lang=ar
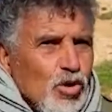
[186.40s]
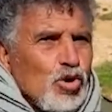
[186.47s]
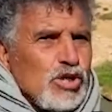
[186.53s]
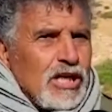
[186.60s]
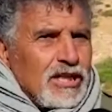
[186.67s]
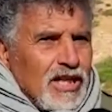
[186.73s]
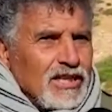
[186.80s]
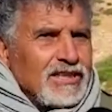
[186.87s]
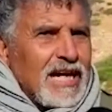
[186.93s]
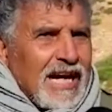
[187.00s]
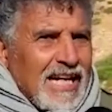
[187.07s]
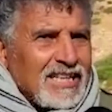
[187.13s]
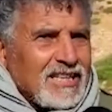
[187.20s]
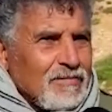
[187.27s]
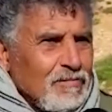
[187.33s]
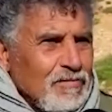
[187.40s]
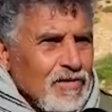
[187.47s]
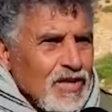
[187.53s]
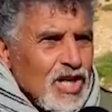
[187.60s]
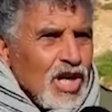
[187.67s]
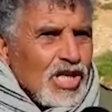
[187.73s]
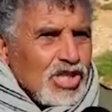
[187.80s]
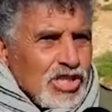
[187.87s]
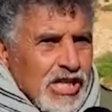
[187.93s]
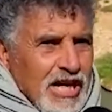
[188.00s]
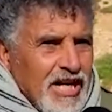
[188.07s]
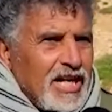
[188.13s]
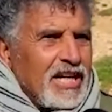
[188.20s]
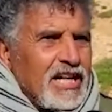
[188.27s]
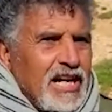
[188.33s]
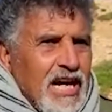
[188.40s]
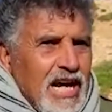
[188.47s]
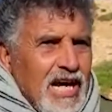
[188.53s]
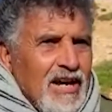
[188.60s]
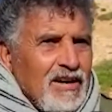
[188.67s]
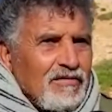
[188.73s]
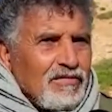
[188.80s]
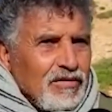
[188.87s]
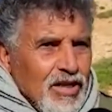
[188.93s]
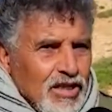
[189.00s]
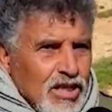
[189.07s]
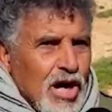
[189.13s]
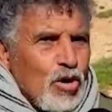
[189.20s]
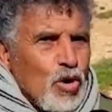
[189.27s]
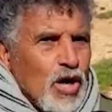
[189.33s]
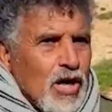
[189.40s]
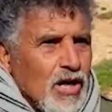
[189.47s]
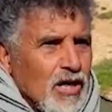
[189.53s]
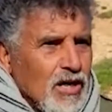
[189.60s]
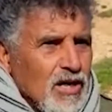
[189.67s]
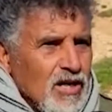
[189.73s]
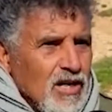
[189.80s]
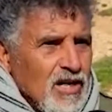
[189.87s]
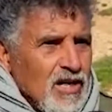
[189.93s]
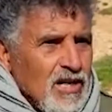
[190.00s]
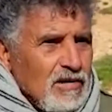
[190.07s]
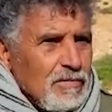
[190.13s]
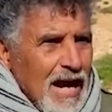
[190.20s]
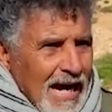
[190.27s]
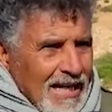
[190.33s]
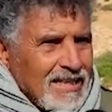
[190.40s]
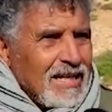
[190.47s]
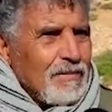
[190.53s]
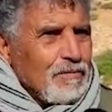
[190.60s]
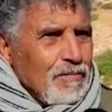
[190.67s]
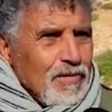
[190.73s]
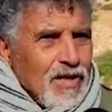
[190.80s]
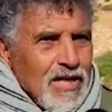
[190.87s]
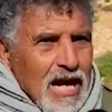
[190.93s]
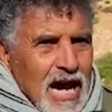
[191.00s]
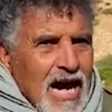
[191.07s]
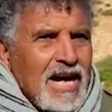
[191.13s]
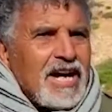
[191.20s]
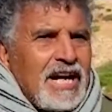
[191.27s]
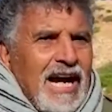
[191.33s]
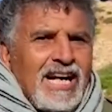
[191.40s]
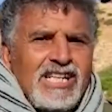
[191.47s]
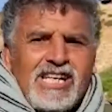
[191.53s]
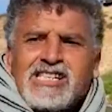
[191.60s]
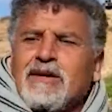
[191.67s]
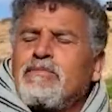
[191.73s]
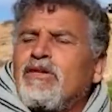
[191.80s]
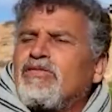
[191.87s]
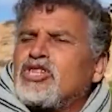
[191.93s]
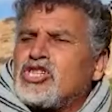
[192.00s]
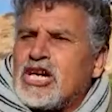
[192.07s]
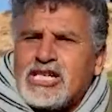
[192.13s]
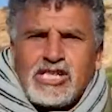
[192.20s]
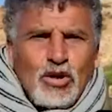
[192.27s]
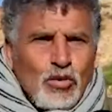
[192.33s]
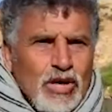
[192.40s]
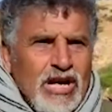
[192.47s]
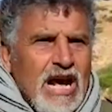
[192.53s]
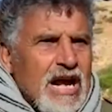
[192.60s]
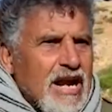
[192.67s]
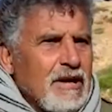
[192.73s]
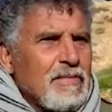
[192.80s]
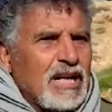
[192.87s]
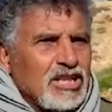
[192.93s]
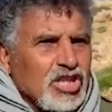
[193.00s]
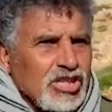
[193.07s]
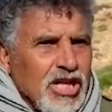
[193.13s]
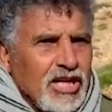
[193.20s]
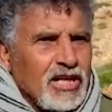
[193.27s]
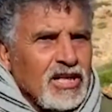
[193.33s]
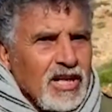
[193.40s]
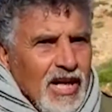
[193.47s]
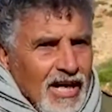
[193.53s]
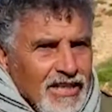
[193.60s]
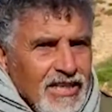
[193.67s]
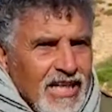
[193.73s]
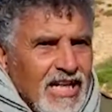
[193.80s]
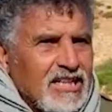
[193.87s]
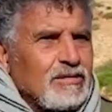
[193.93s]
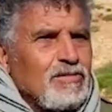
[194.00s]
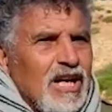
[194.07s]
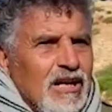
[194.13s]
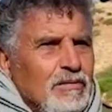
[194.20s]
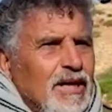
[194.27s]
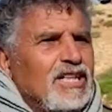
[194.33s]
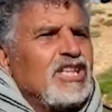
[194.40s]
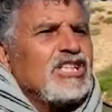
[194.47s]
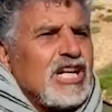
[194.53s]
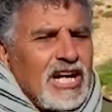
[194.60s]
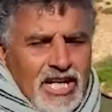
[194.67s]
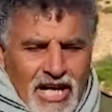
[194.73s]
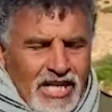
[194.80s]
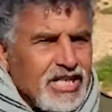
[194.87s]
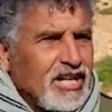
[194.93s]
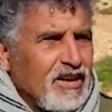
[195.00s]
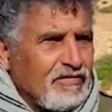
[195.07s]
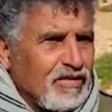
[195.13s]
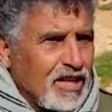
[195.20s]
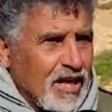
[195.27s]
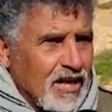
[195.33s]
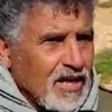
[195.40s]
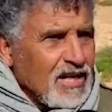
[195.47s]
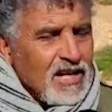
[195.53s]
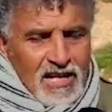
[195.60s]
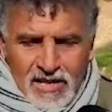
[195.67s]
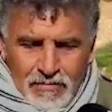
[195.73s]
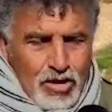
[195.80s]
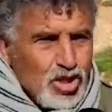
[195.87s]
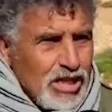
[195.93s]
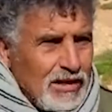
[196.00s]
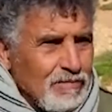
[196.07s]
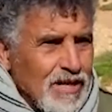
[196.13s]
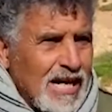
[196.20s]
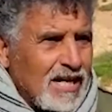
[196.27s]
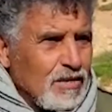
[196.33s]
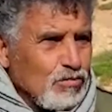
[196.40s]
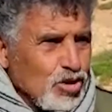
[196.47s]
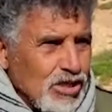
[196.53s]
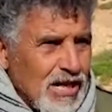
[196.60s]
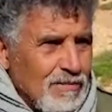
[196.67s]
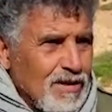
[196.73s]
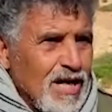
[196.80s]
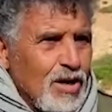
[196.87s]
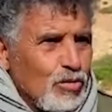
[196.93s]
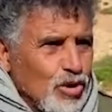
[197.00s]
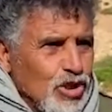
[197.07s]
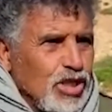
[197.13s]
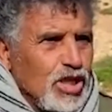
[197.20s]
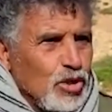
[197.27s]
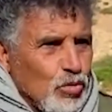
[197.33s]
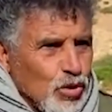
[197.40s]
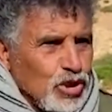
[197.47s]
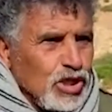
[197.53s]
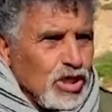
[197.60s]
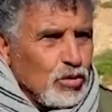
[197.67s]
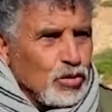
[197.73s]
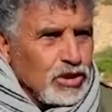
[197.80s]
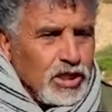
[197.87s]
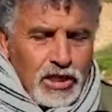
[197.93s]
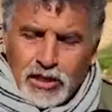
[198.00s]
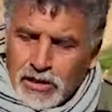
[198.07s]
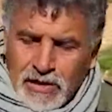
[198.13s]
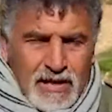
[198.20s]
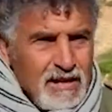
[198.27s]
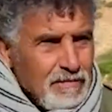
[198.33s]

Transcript: يوجد عنده ختم الشرعيه في الدوله لعدم اخر حاجه يصبي في الشاشه وقلنا انا ما عندي شيء عندي ختم لكن ما عنديش اي حاجه ننفذها مش عيب لكن مجامله وندير وندير وندير